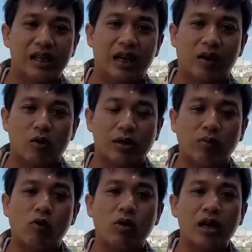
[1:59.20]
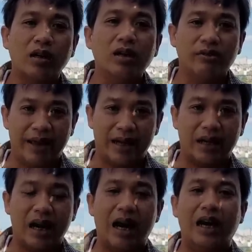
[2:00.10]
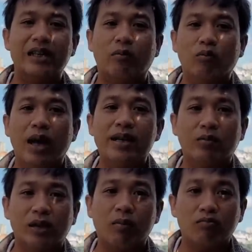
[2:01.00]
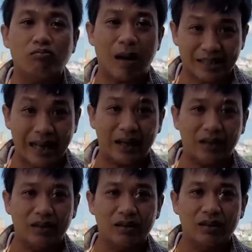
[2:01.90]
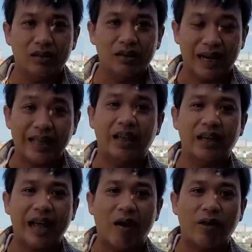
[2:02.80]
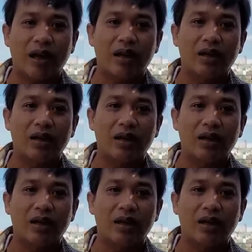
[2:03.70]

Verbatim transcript: ờ, cuộc sống của những người Việt ở dòng bên dòng sông Ba Sắc là như thế nào nha